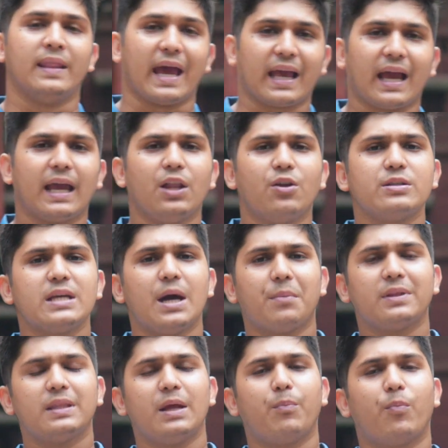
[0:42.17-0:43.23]
দেখা গেল যে
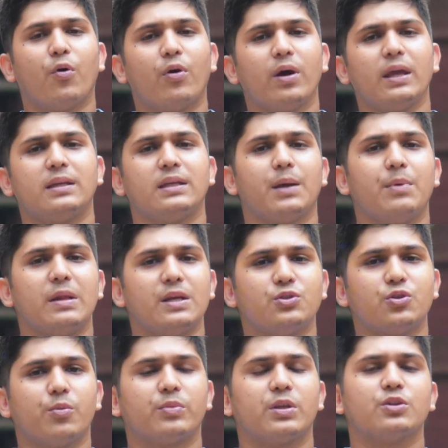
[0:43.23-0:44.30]
আমাদের বই টেবিলে
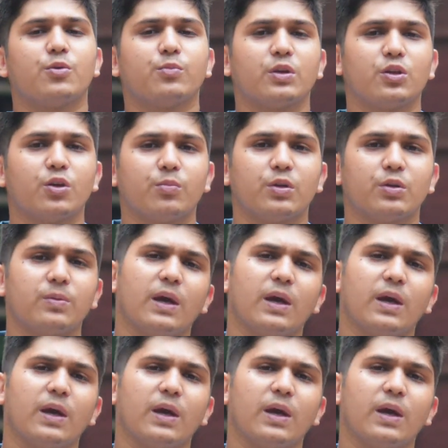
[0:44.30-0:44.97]
জমতে জমতে জমতে